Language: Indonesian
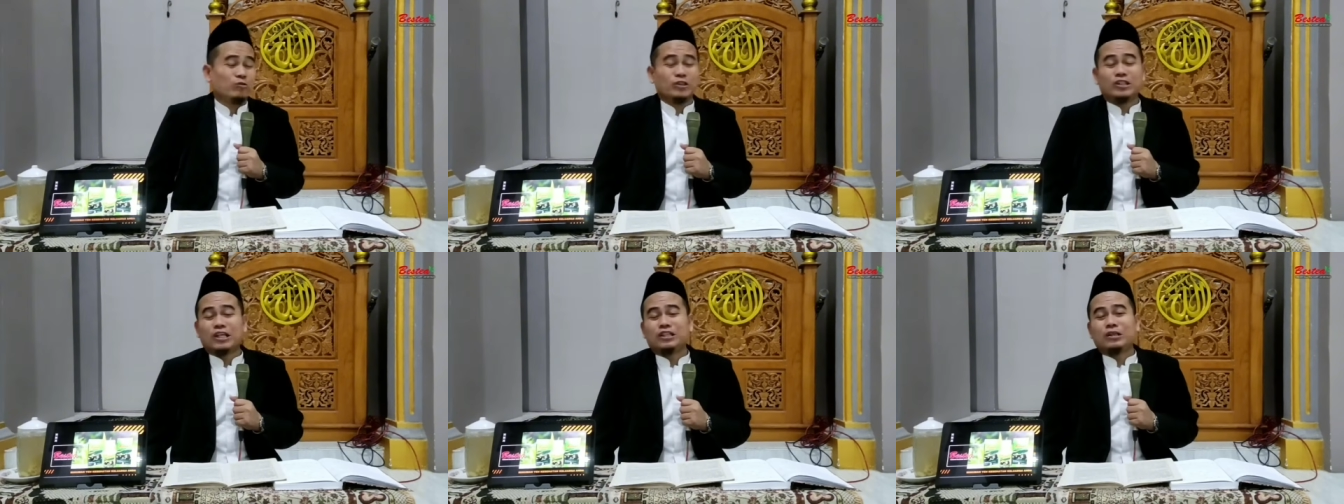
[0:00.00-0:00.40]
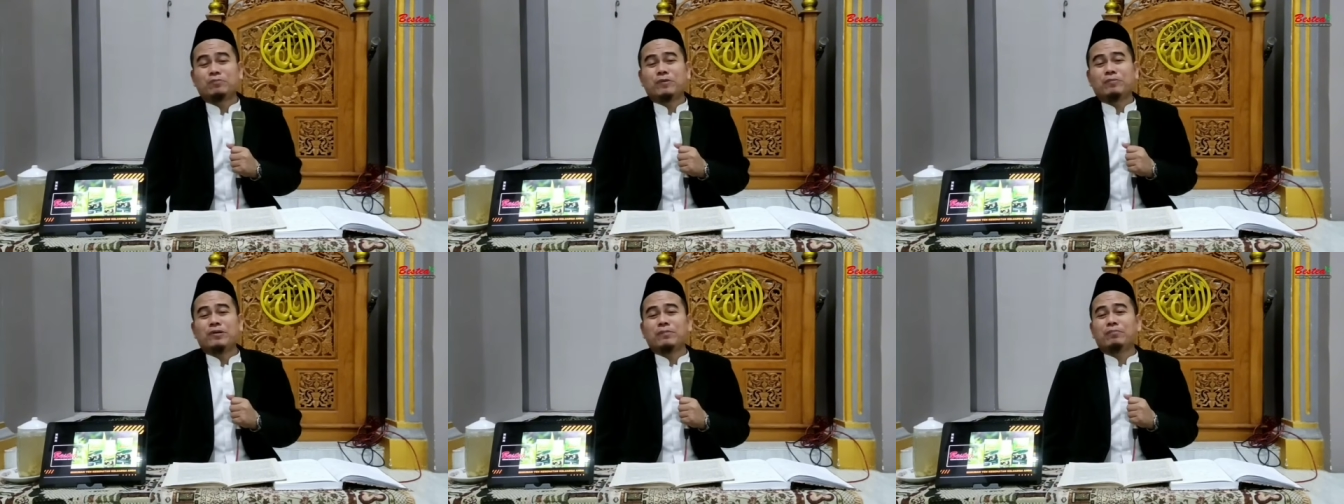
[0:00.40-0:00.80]
kue dadi
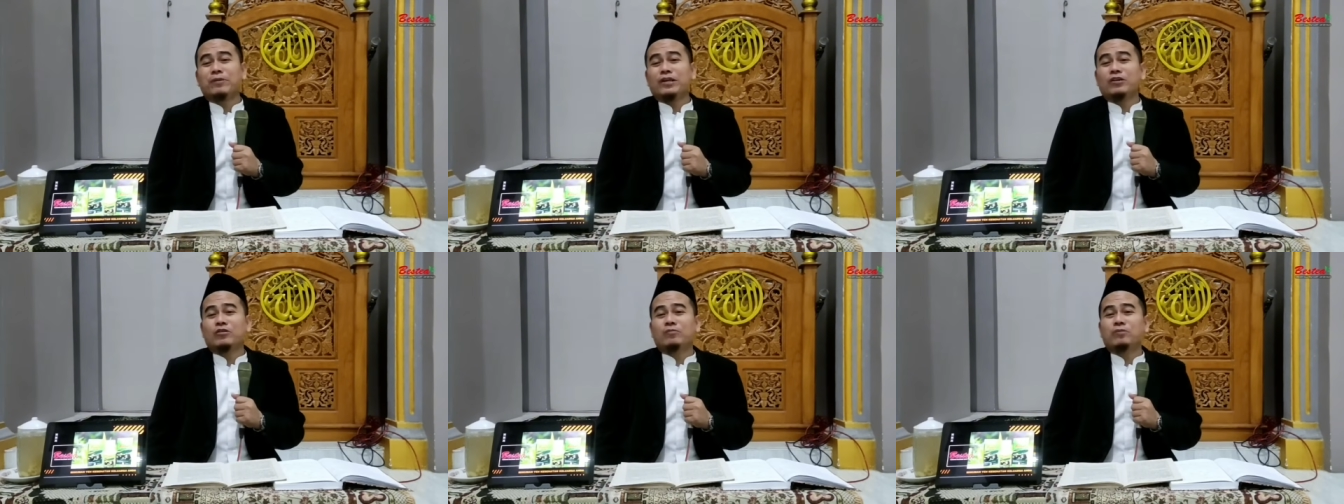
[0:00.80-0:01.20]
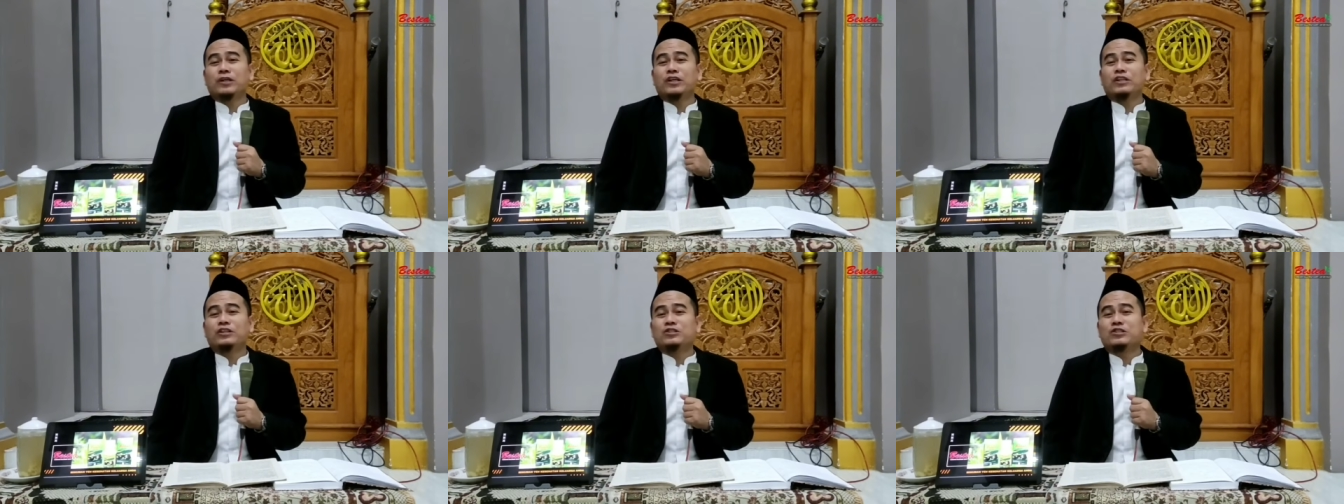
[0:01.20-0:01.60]
pemimpin kok
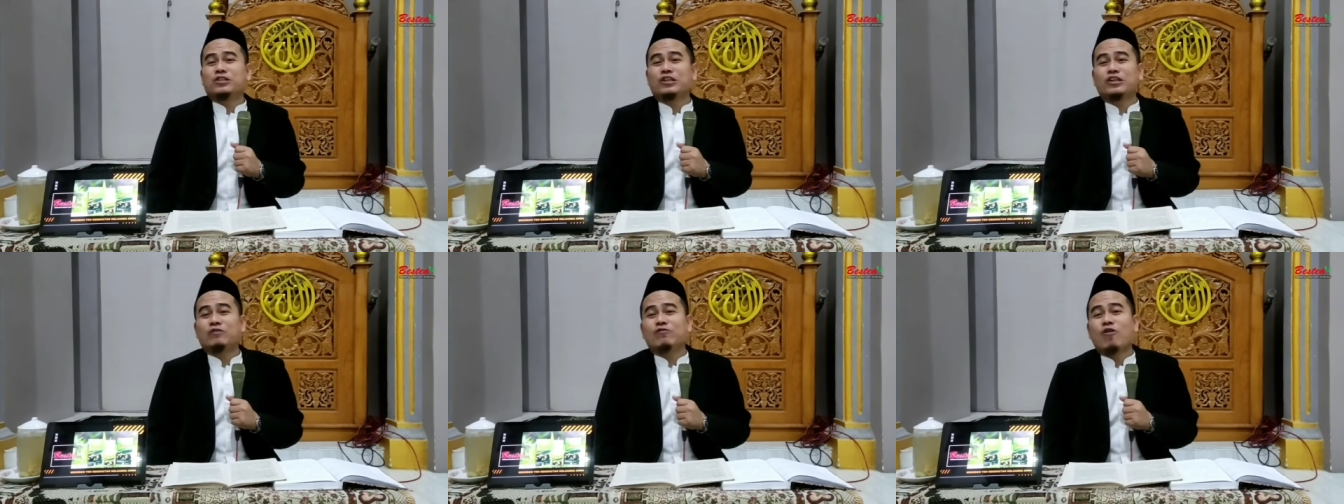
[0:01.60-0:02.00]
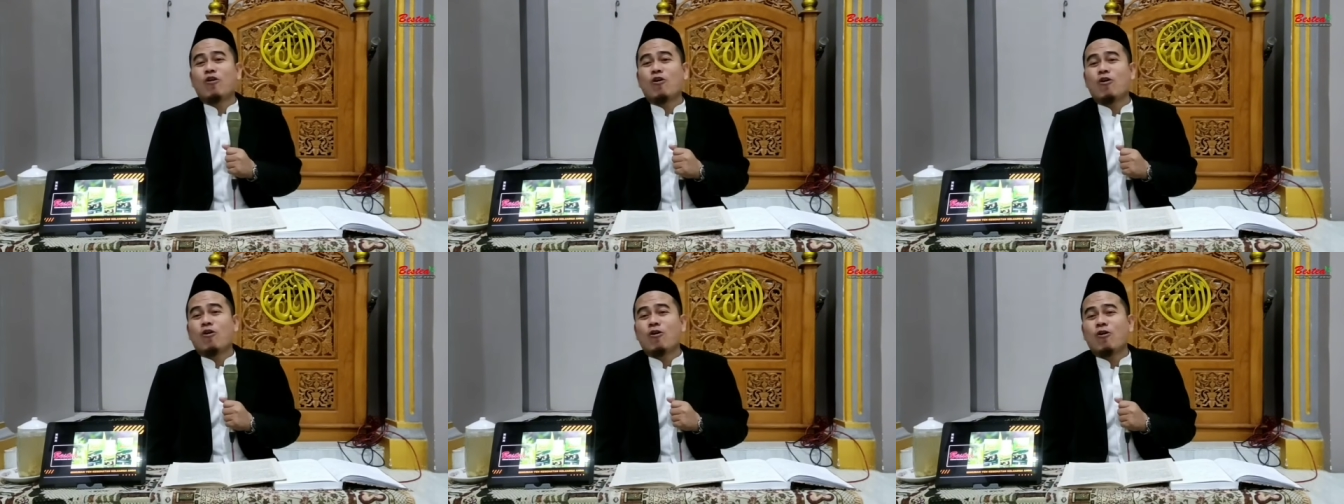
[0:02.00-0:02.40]
pingin disenengi
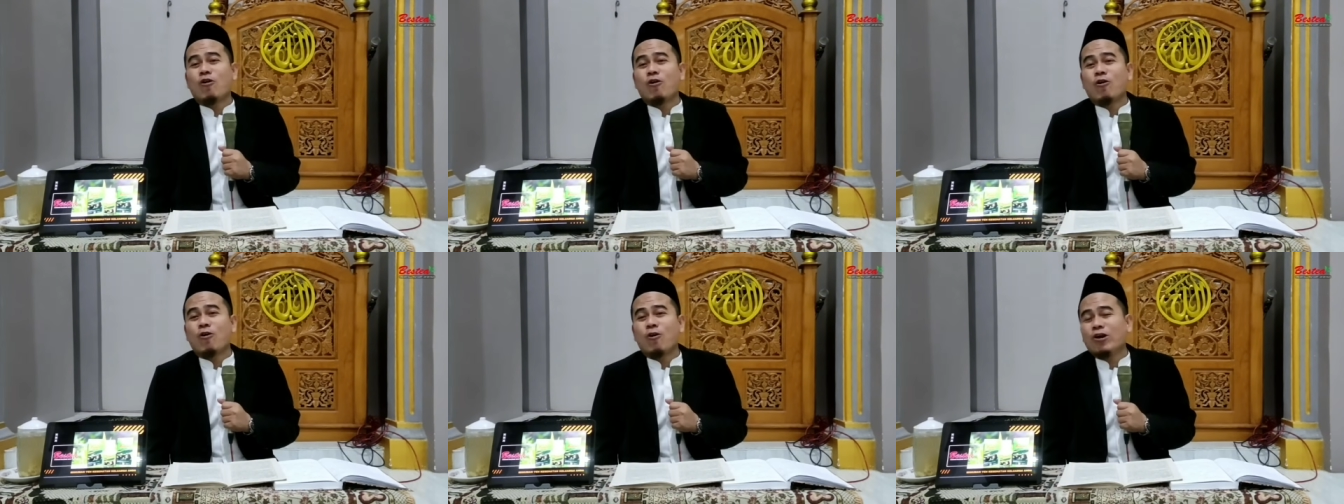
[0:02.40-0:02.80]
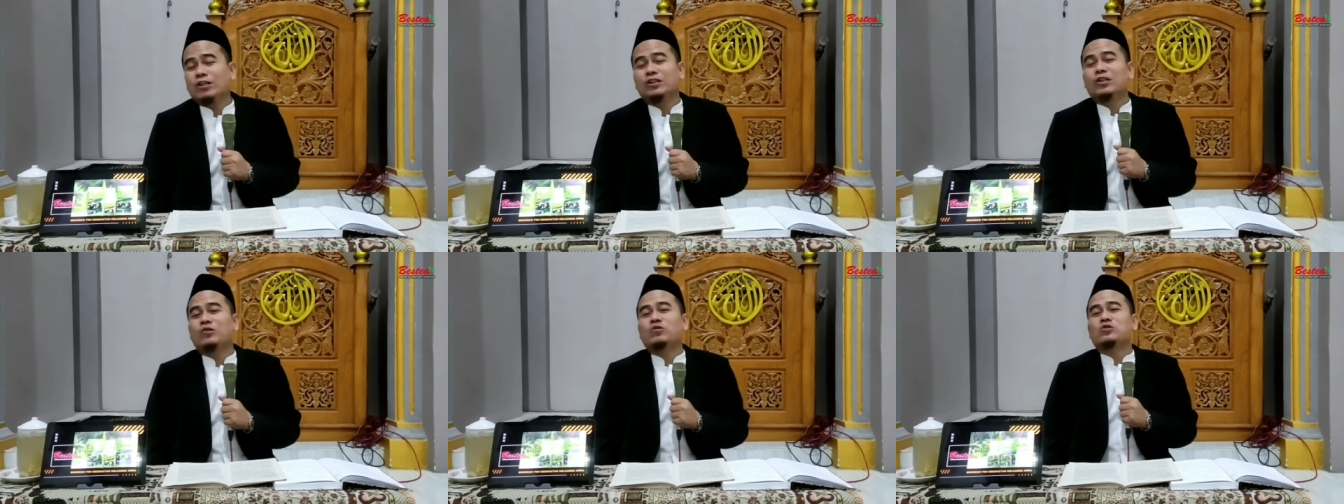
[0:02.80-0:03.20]

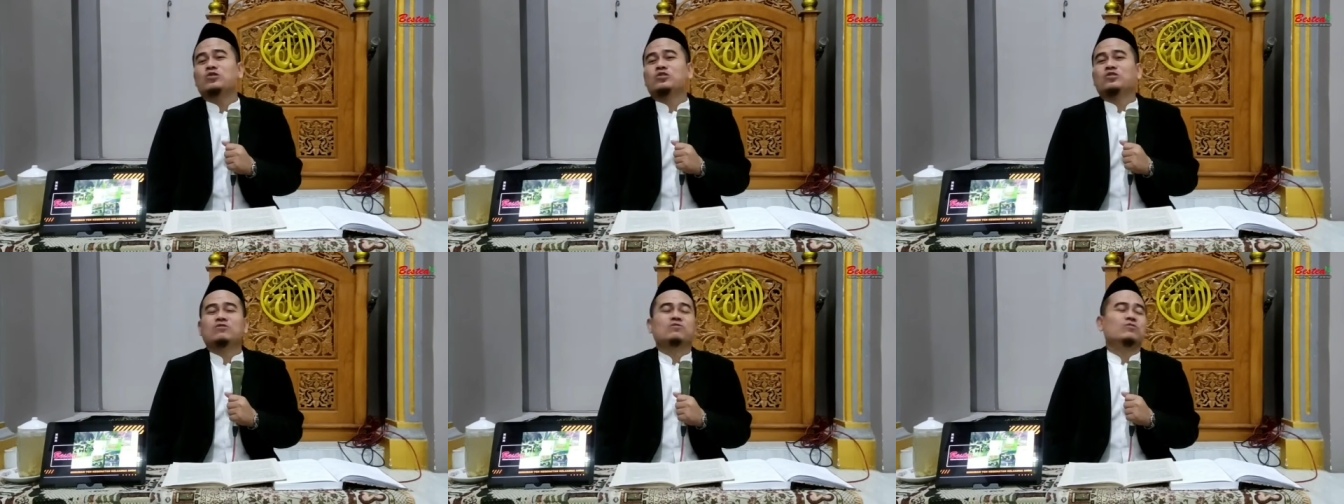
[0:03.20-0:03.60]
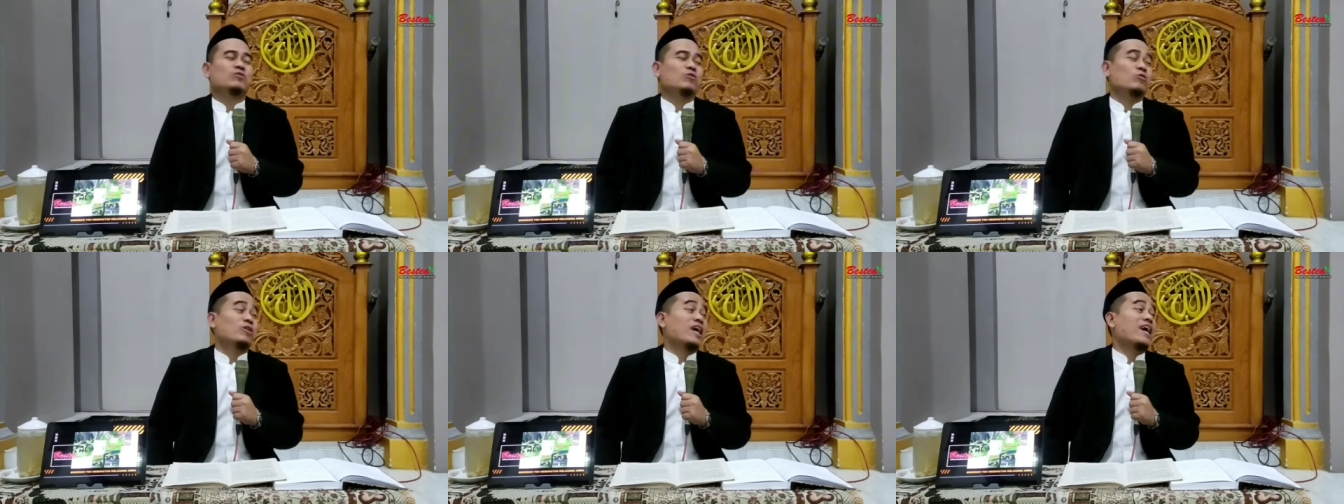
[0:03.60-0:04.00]
wong terus
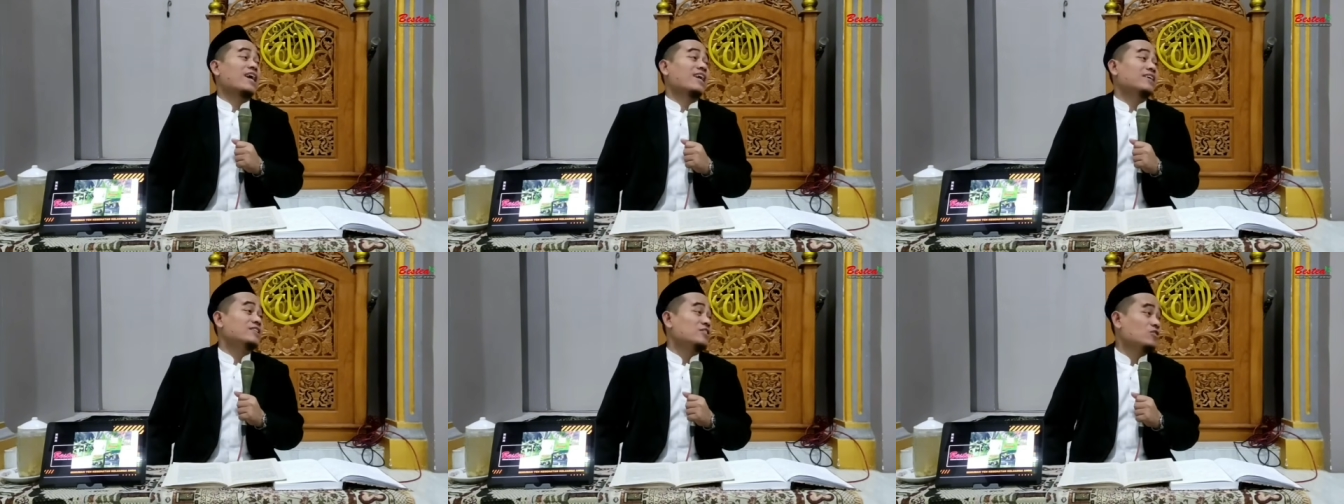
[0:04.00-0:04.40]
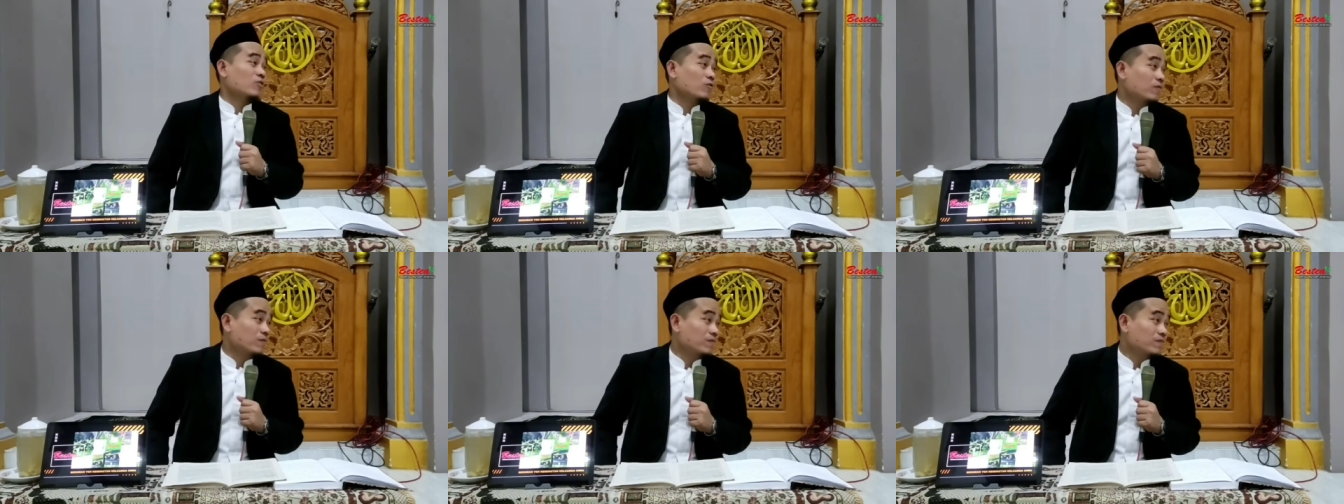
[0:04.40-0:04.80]
orang ngarah
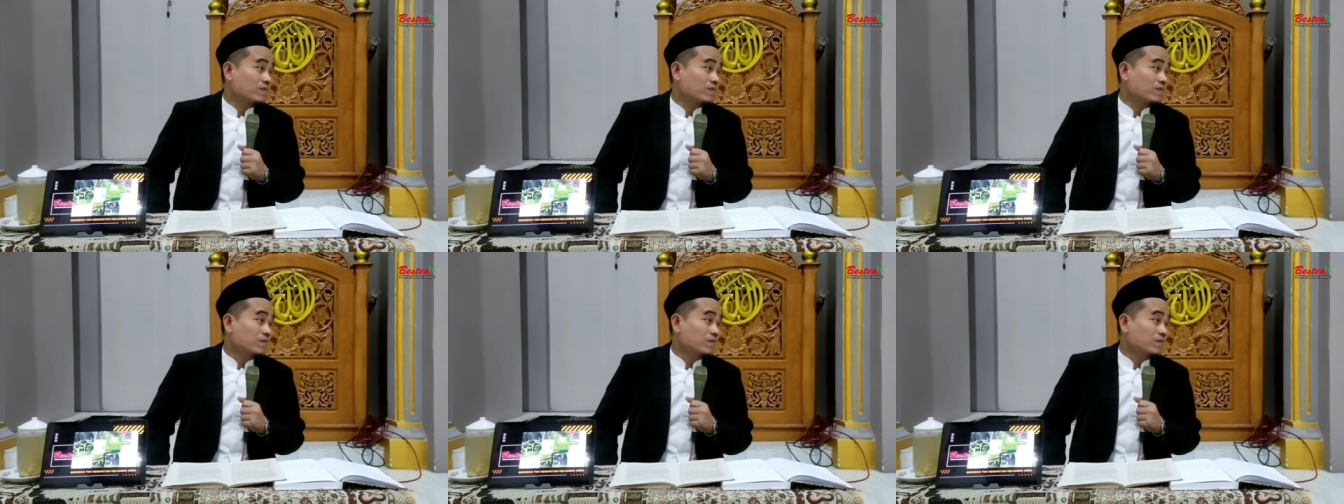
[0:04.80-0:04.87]
iso